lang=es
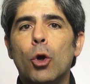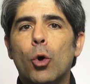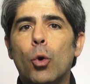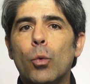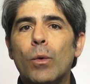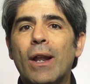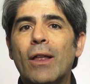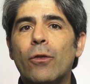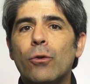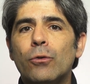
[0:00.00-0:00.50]

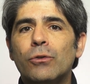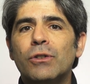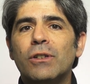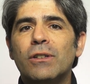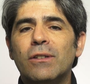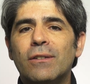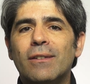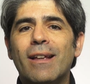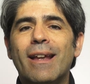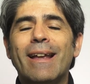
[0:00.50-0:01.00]
una
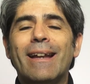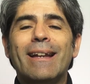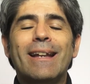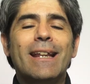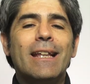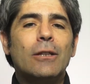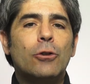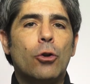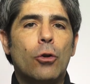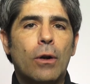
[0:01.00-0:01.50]
dosis de
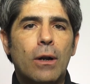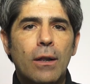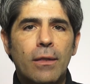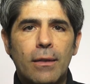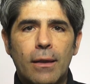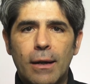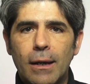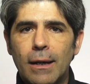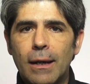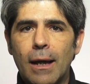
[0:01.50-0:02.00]

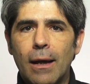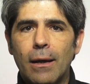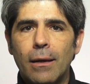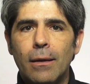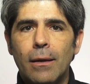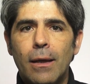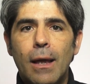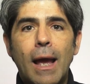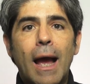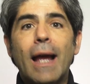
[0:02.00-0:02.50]

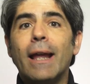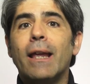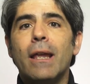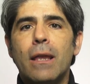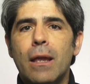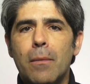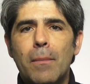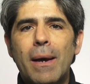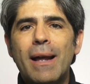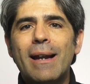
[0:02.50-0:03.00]
nitroglicerina, hay que
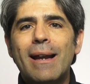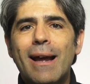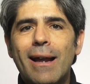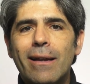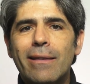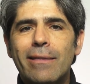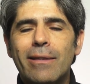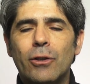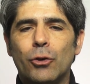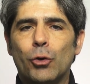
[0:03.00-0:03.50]
llamar
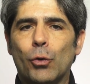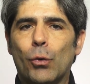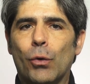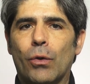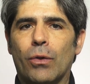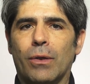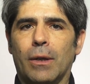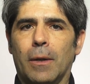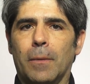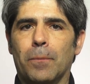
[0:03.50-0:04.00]
al
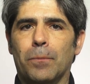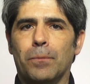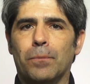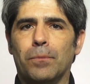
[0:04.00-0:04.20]
112.